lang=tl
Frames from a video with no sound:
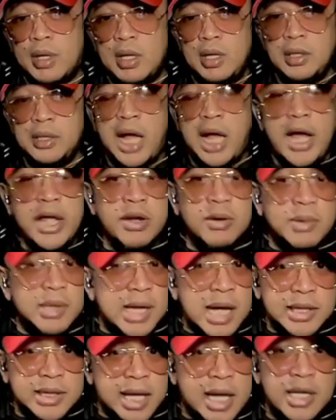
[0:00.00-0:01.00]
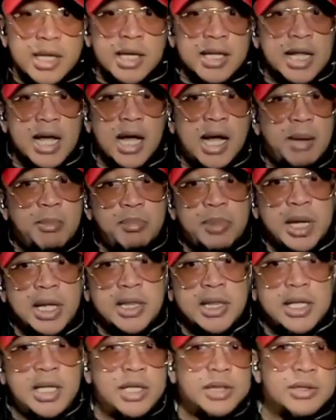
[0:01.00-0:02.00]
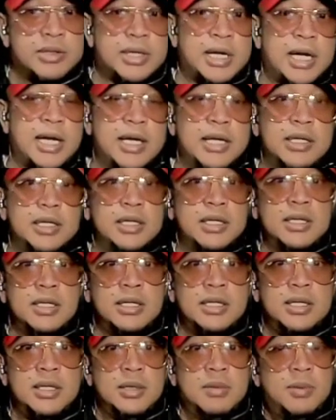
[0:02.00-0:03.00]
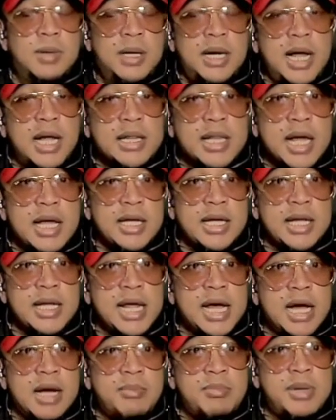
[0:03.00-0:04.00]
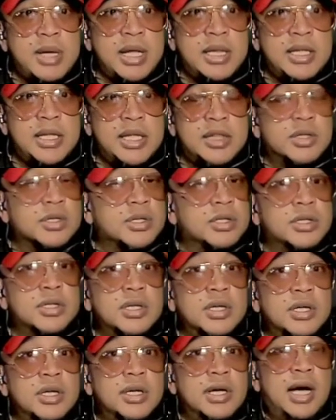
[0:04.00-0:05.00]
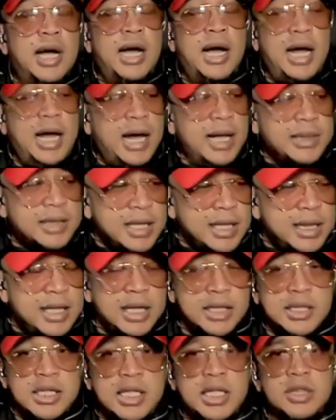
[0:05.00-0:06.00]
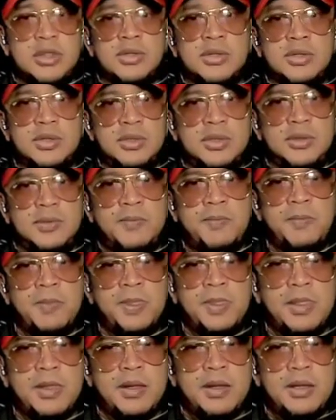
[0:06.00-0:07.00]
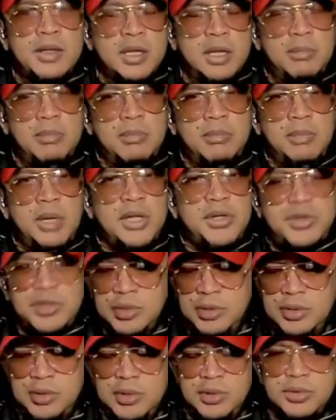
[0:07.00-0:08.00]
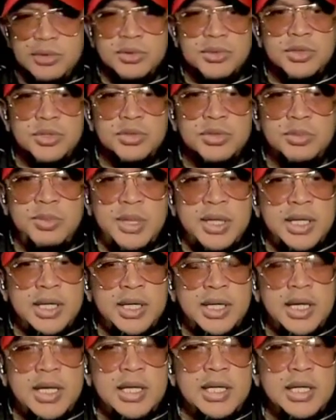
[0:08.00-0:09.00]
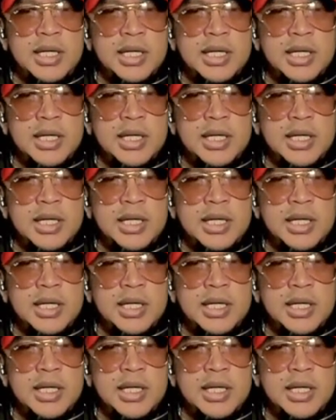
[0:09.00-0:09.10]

Tayo wala tayong kinakampihan dito ah. Wala tayong kinakampihan dito. Ang atin lang dito, medyo to si Subiri eh.